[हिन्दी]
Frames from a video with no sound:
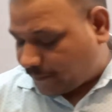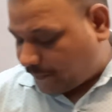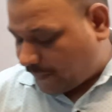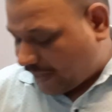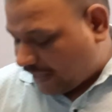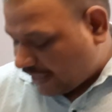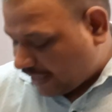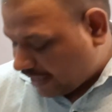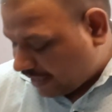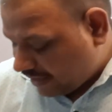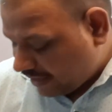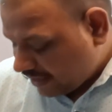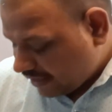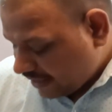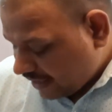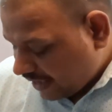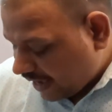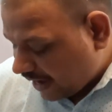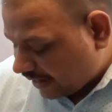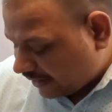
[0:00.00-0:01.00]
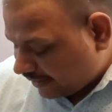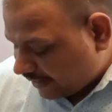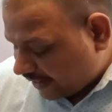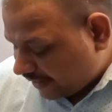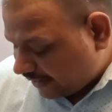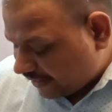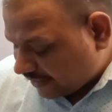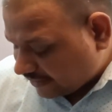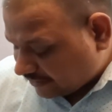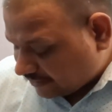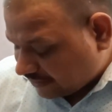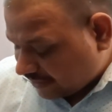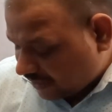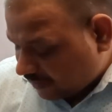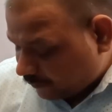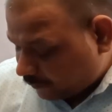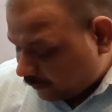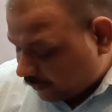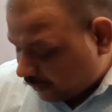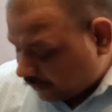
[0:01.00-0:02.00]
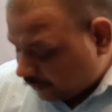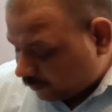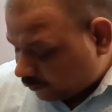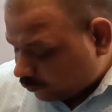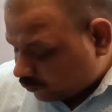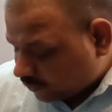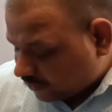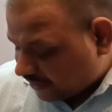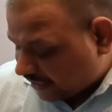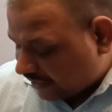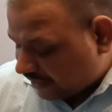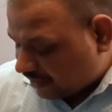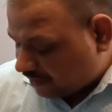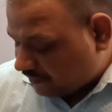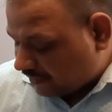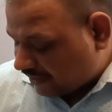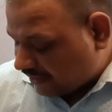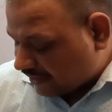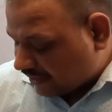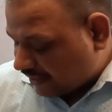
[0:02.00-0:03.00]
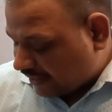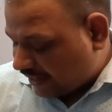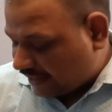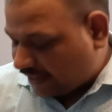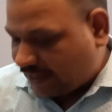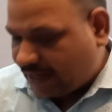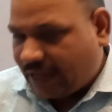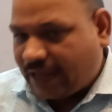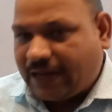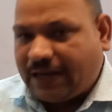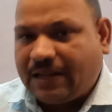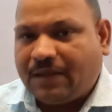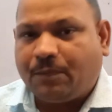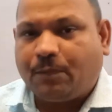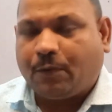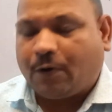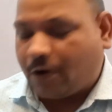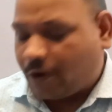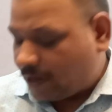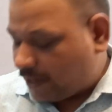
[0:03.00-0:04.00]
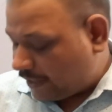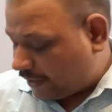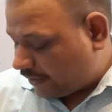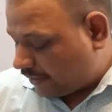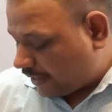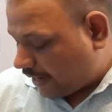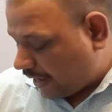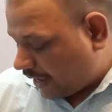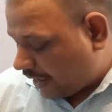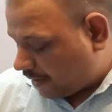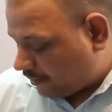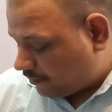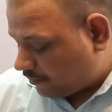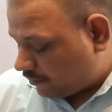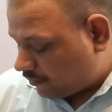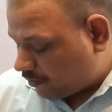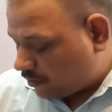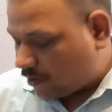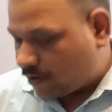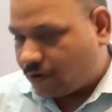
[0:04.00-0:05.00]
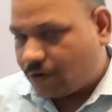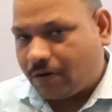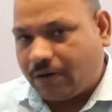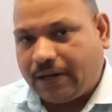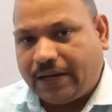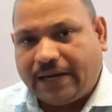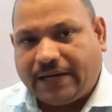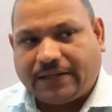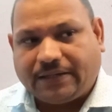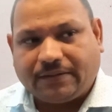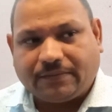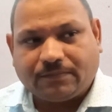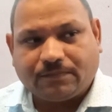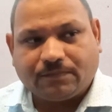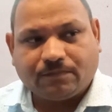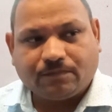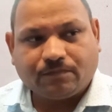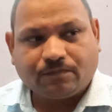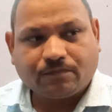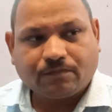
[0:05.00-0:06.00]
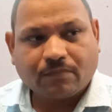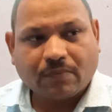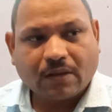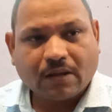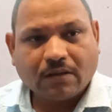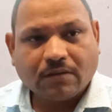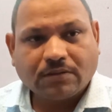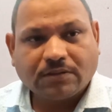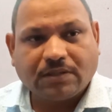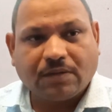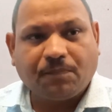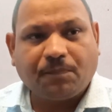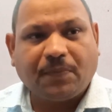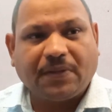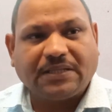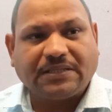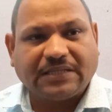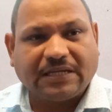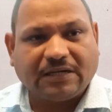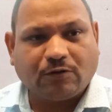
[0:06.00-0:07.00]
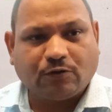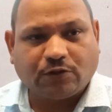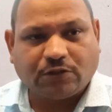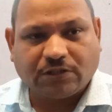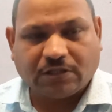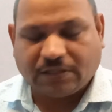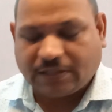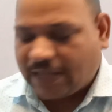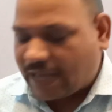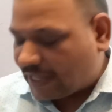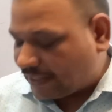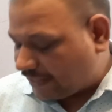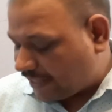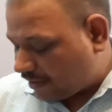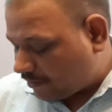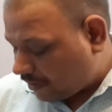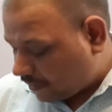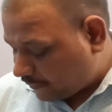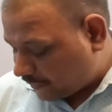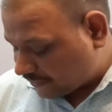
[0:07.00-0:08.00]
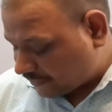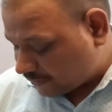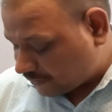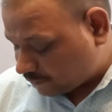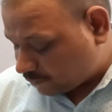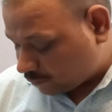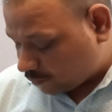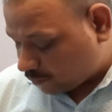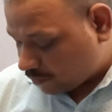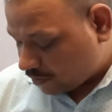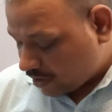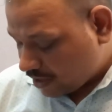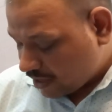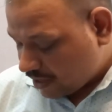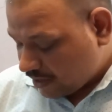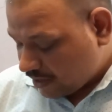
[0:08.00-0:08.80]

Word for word: पी एंड रेडियस थ्री पॉइंट 3.2 सेंटीमीटर एट एनी पॉइंट एम ऑन इट सिंपल सा क्वेश्चन क्या दिया वापस से सुनो